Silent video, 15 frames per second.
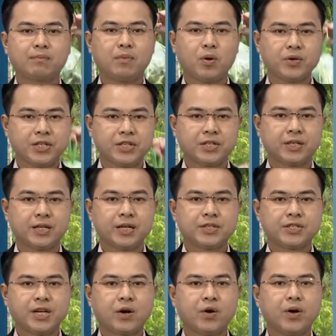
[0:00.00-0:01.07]
môi trường
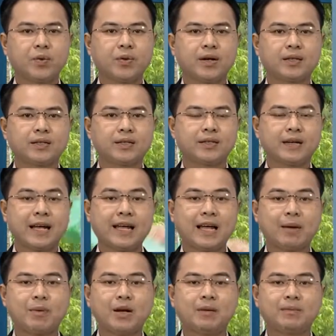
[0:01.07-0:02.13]
sẽ có hiệu lực từ ngày
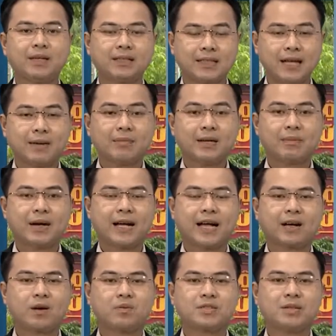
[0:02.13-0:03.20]
25 tháng 8 năm
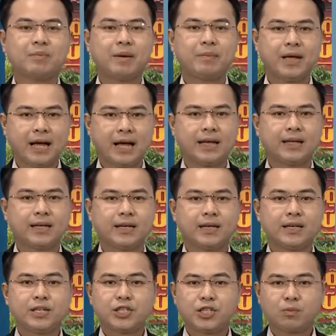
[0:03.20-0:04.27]
2022.
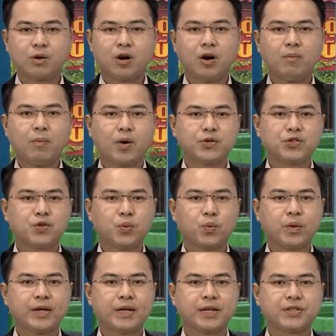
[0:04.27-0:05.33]
Trong đó bổ sung
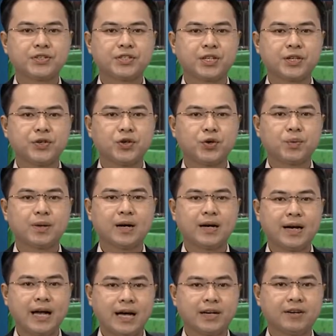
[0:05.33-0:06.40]
quy định sử dụng
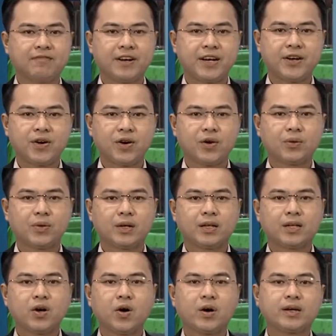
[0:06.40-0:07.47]
hình ảnh video
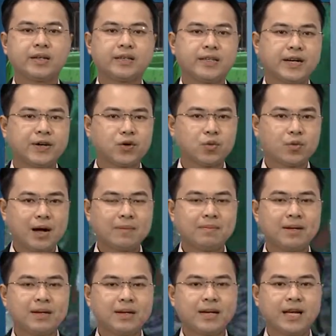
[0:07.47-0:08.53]
do người dân cung cấp
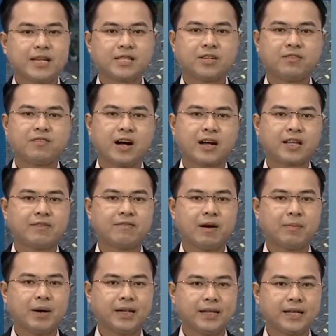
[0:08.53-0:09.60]
để xử phạt vi
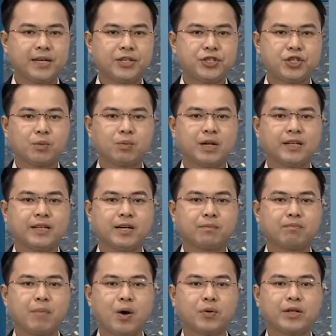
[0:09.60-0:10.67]
phạm hành chính trong lĩnh vực
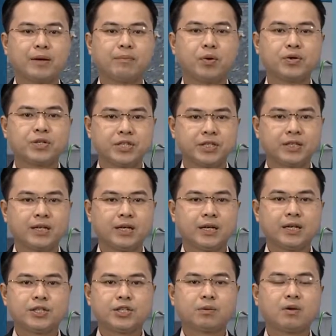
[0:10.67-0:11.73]
bảo vệ môi trường,
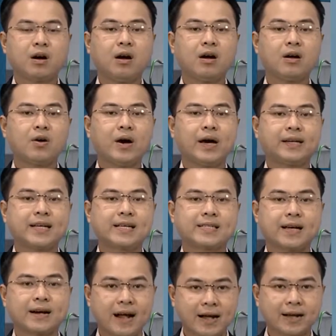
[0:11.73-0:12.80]
trong đó có hành vi
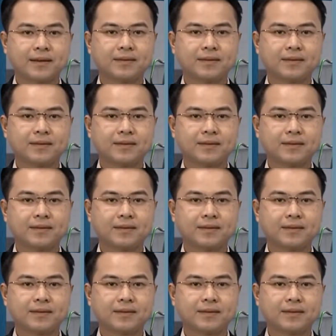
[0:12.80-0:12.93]
xả rác.